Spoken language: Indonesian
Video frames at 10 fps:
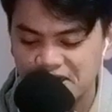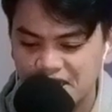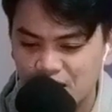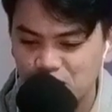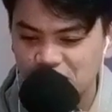besar
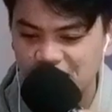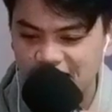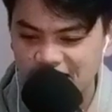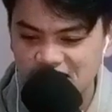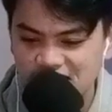betul
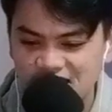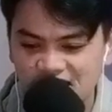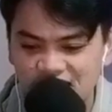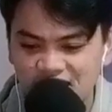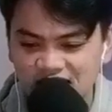guys.
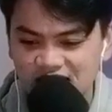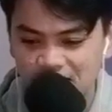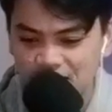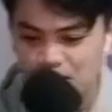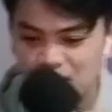
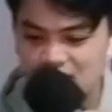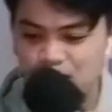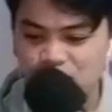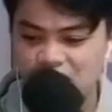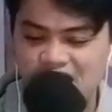Macam
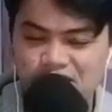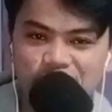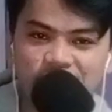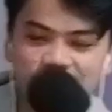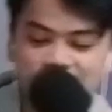muterai pula
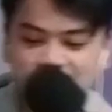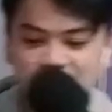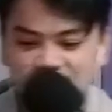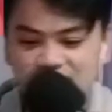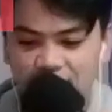kan guys.